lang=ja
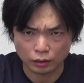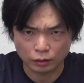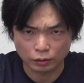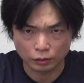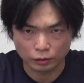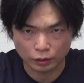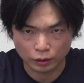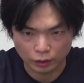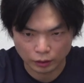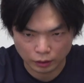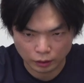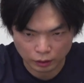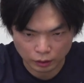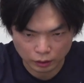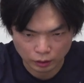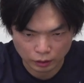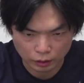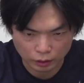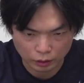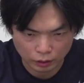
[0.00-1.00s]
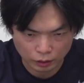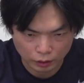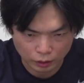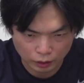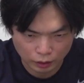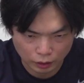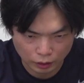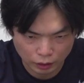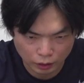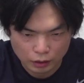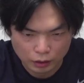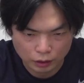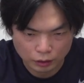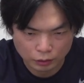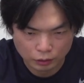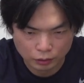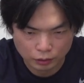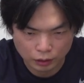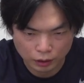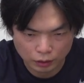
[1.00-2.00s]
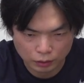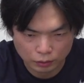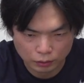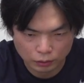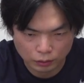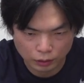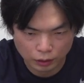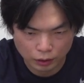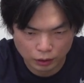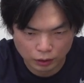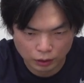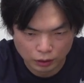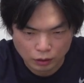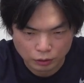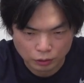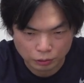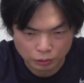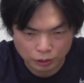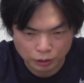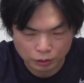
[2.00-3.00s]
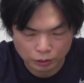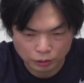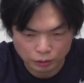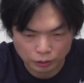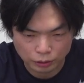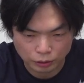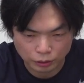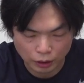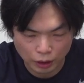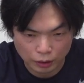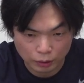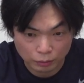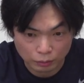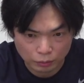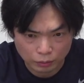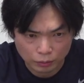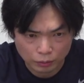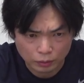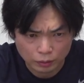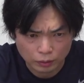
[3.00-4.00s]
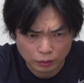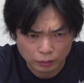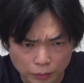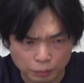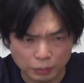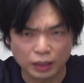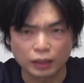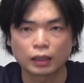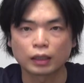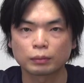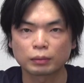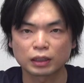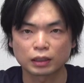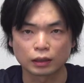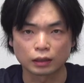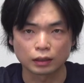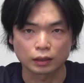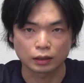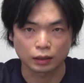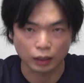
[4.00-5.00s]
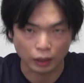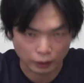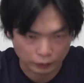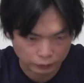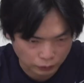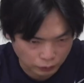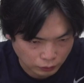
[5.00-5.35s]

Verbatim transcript: Hello there、uh,、タイトルにある通り、TOEIC 受験、間に合いませんでした。